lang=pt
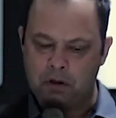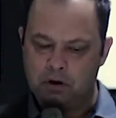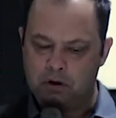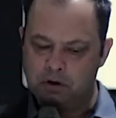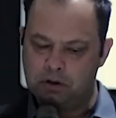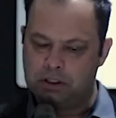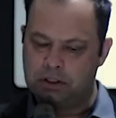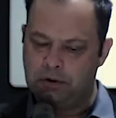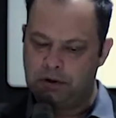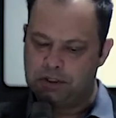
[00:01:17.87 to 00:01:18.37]
E
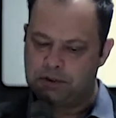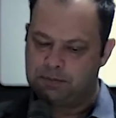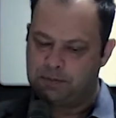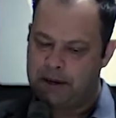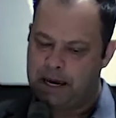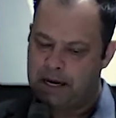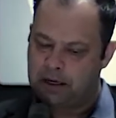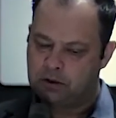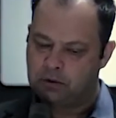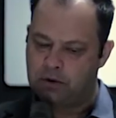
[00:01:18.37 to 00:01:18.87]
o seu
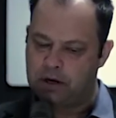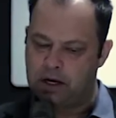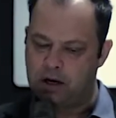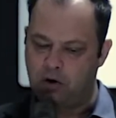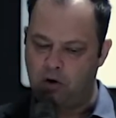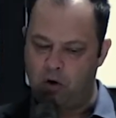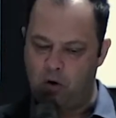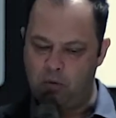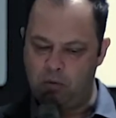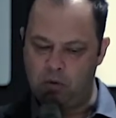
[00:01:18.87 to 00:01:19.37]
aspecto era
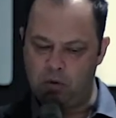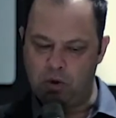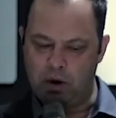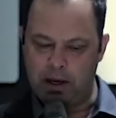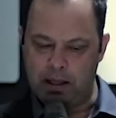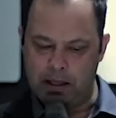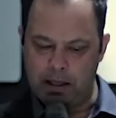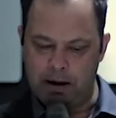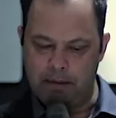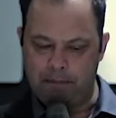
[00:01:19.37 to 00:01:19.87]
como um
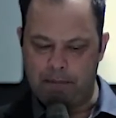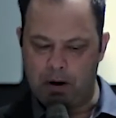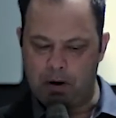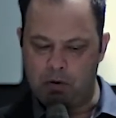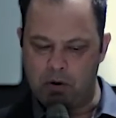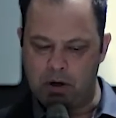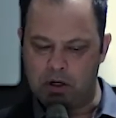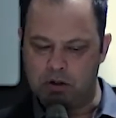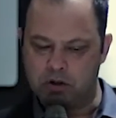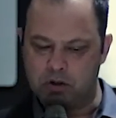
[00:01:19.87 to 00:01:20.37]

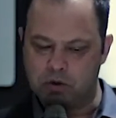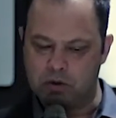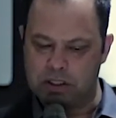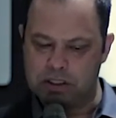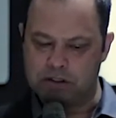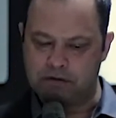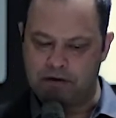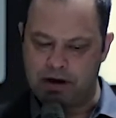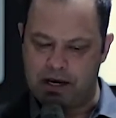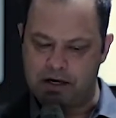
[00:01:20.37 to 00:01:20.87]
relâmpago e as
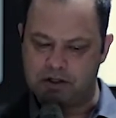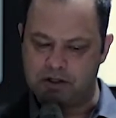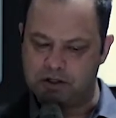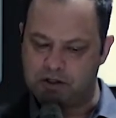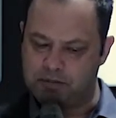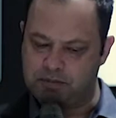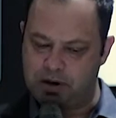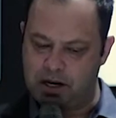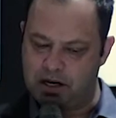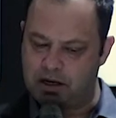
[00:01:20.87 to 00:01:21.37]
suas vestes
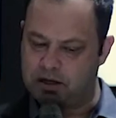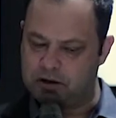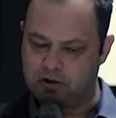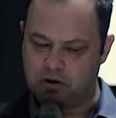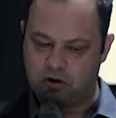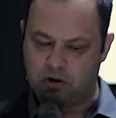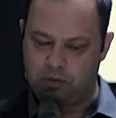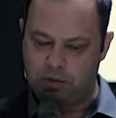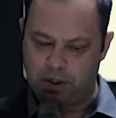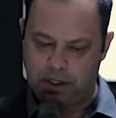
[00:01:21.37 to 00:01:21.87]
brancas
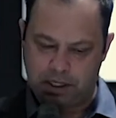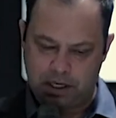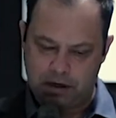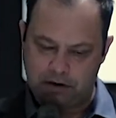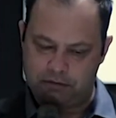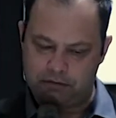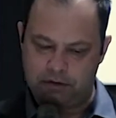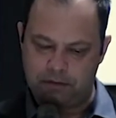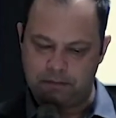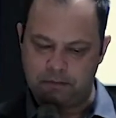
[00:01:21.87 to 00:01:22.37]
como a
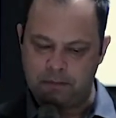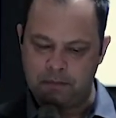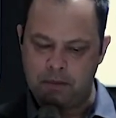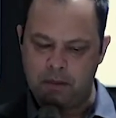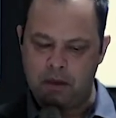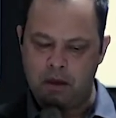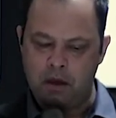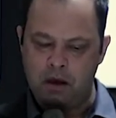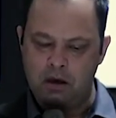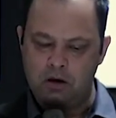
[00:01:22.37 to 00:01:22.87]
neve.
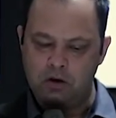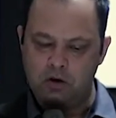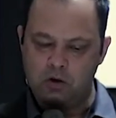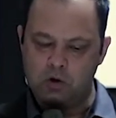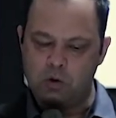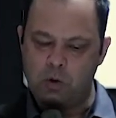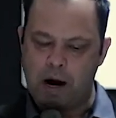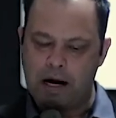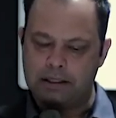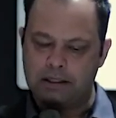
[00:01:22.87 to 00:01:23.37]
E os
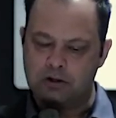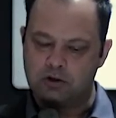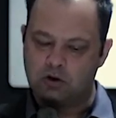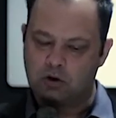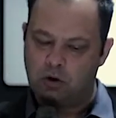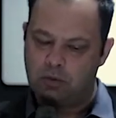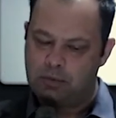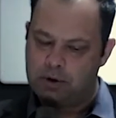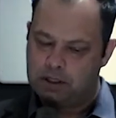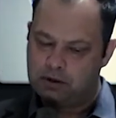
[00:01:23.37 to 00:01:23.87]
guardas
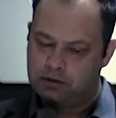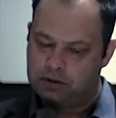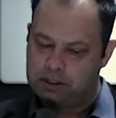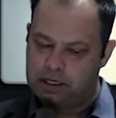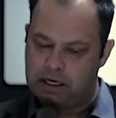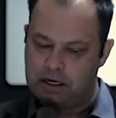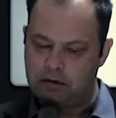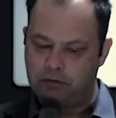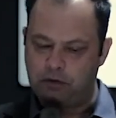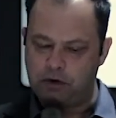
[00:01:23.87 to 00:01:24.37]
com medo
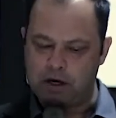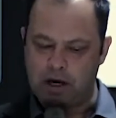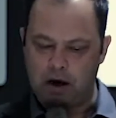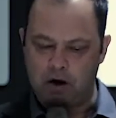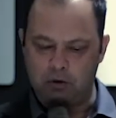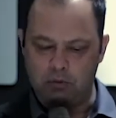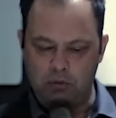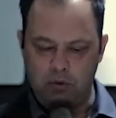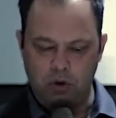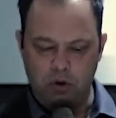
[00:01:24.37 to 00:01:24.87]
dele
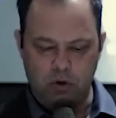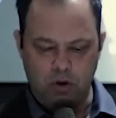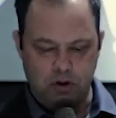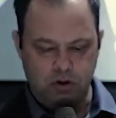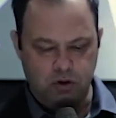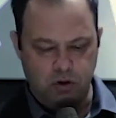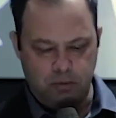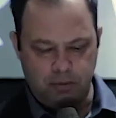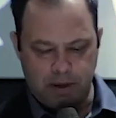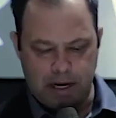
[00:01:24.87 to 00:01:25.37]
ficaram muito
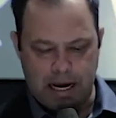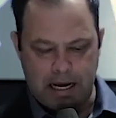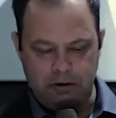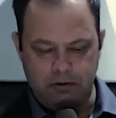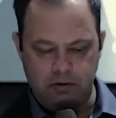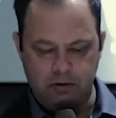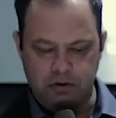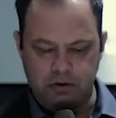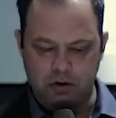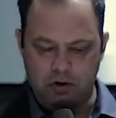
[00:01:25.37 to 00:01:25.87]

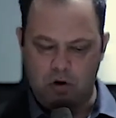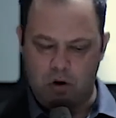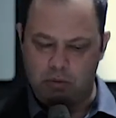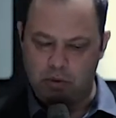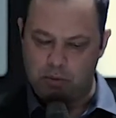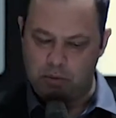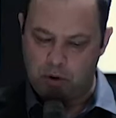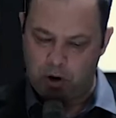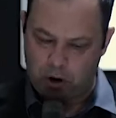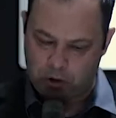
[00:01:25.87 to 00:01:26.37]
assombrados e
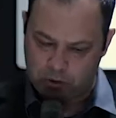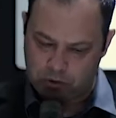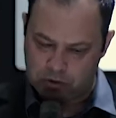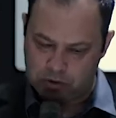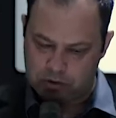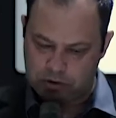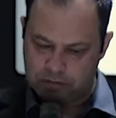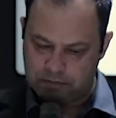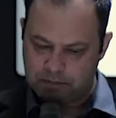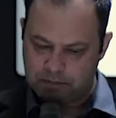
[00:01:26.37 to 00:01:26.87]
como mortos.